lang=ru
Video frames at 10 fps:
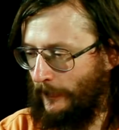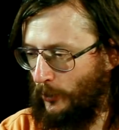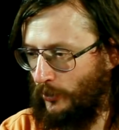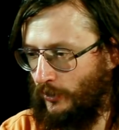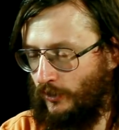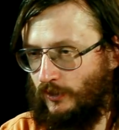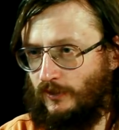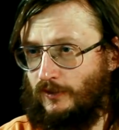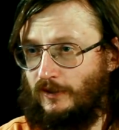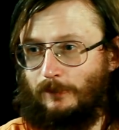то
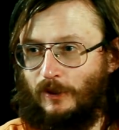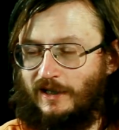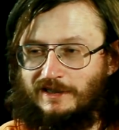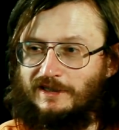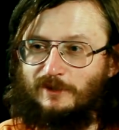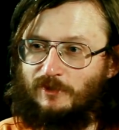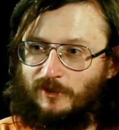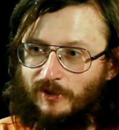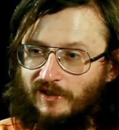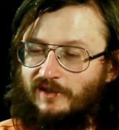не проходите
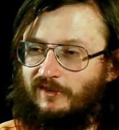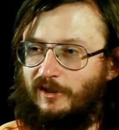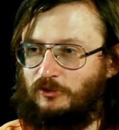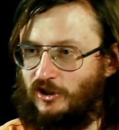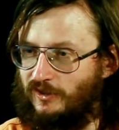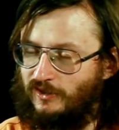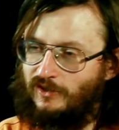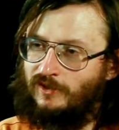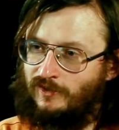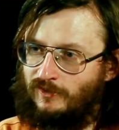мимо, сообщите,
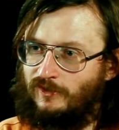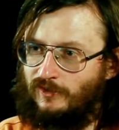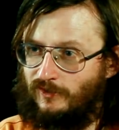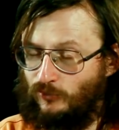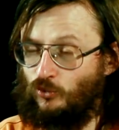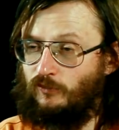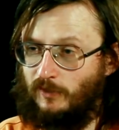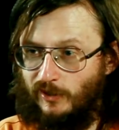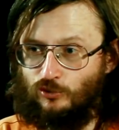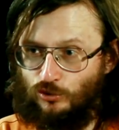э, ну и в
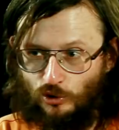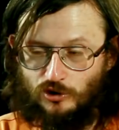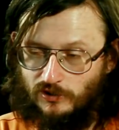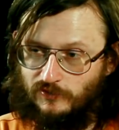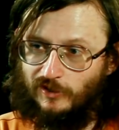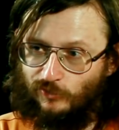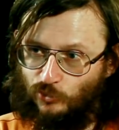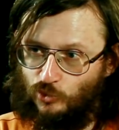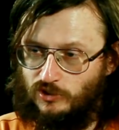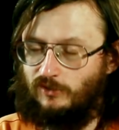милицию тоже на всякий
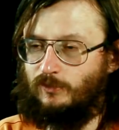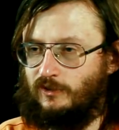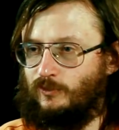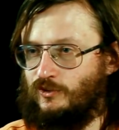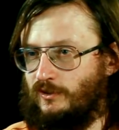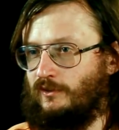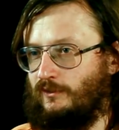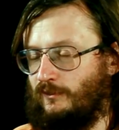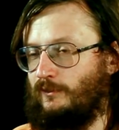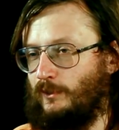случай, потому что э,
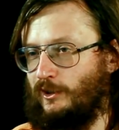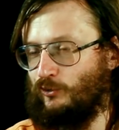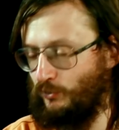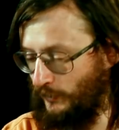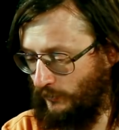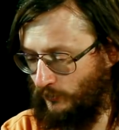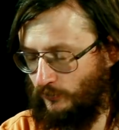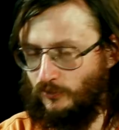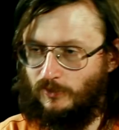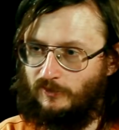милицию первым
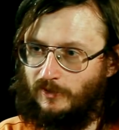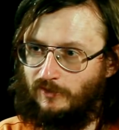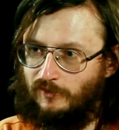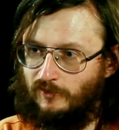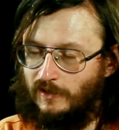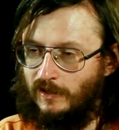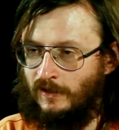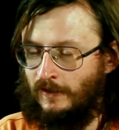образом надо вызывать.